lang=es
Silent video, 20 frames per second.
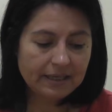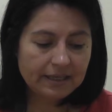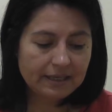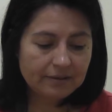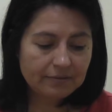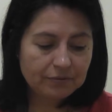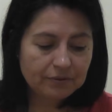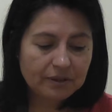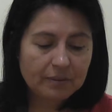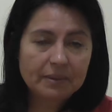
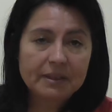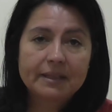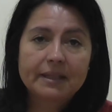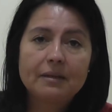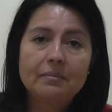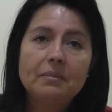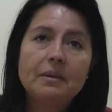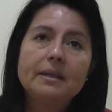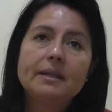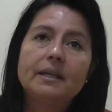Eh,
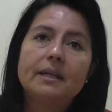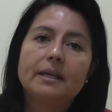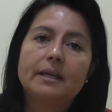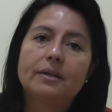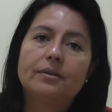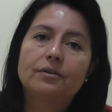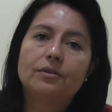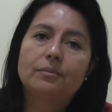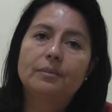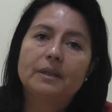fundamentalmente les
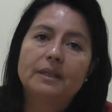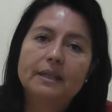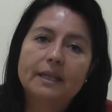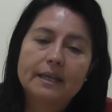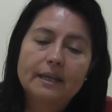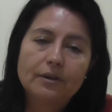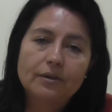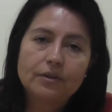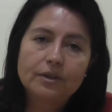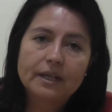quiero
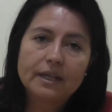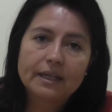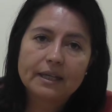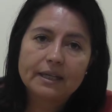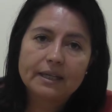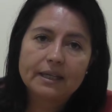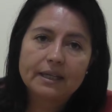comentar ahora